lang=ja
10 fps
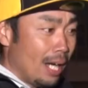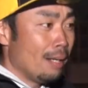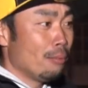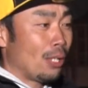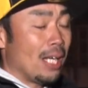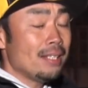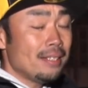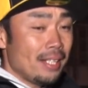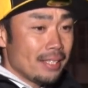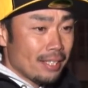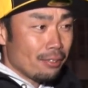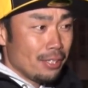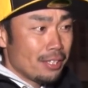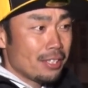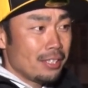あもう完全餌と
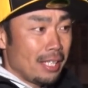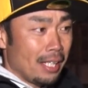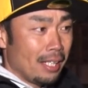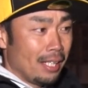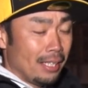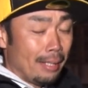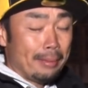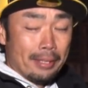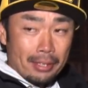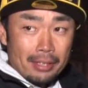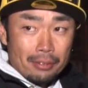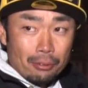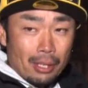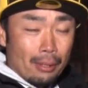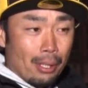認識して食べてるなってこ
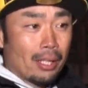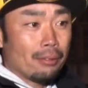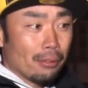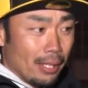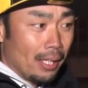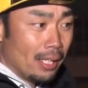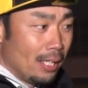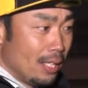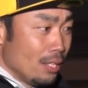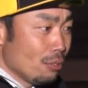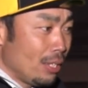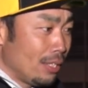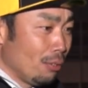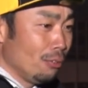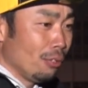とが分かるのでそうやっ
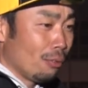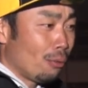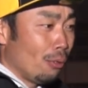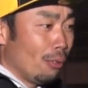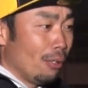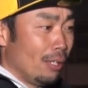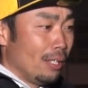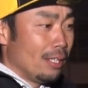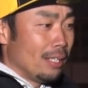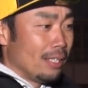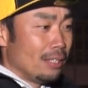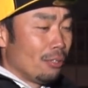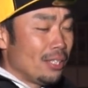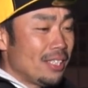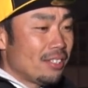てどんどんこう
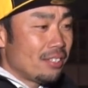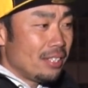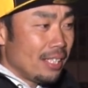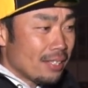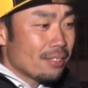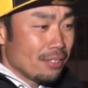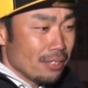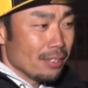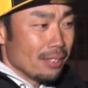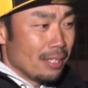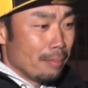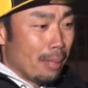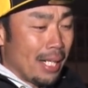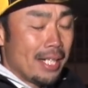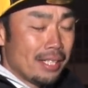より釣りやすく
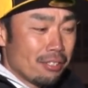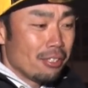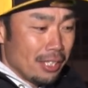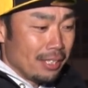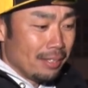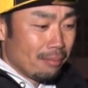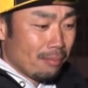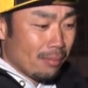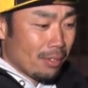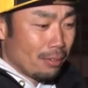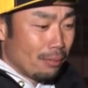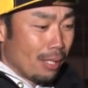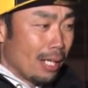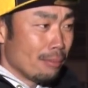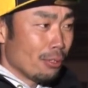バレにくい
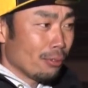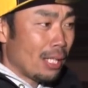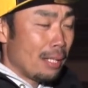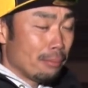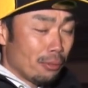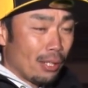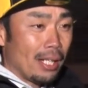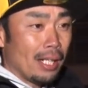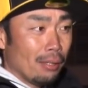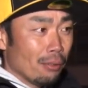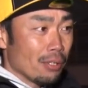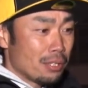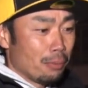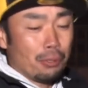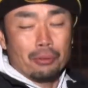ワームのタイプとカラーを
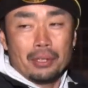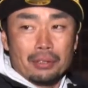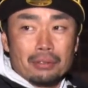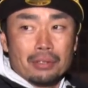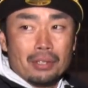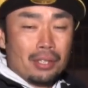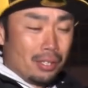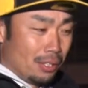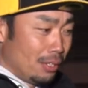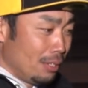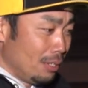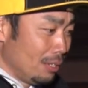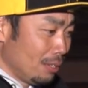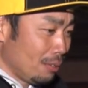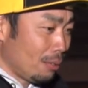絞り込んでい
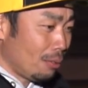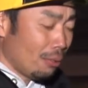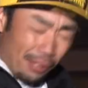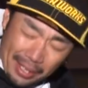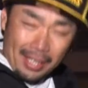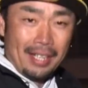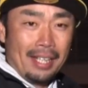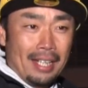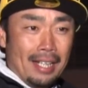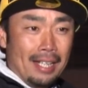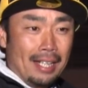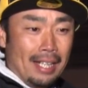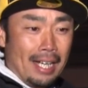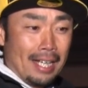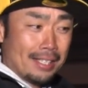くこれがね
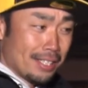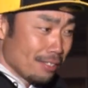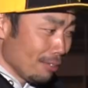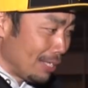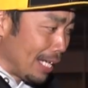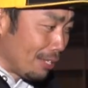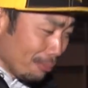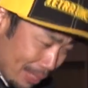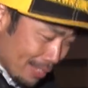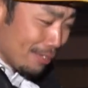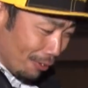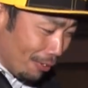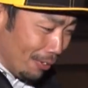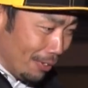アジングの醍醐味ですよ。